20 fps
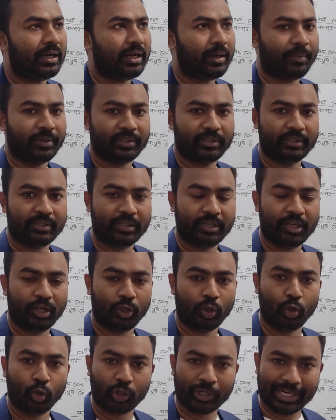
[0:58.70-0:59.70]
আমাদের
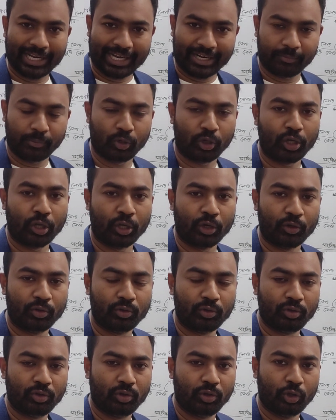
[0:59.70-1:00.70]
লোড কার বাঁকানো
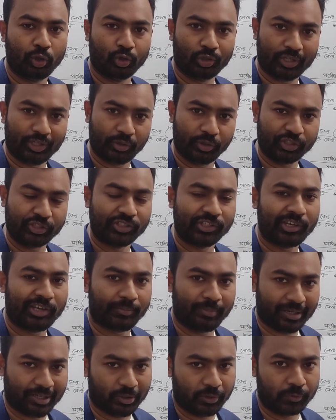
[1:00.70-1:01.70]
লোড ডিউরেশন কার
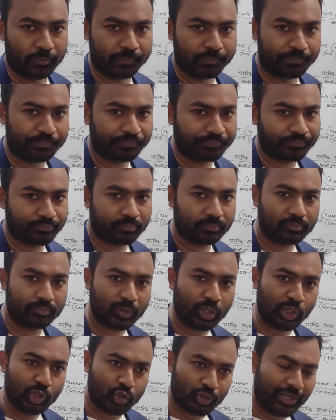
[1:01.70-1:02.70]
বাঁকানো
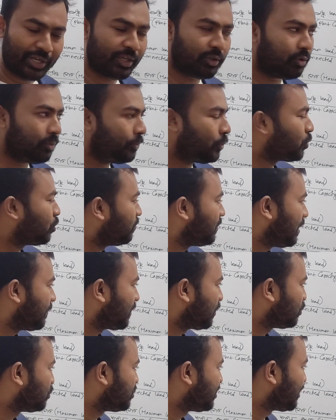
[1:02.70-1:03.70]
যাই হোক প্রথমে
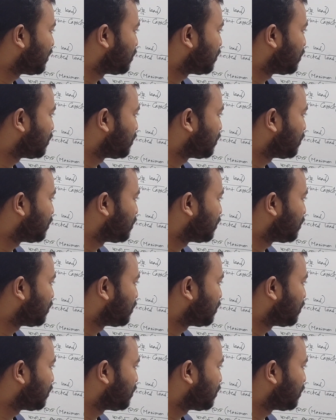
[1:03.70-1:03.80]
আমরা হচ্ছে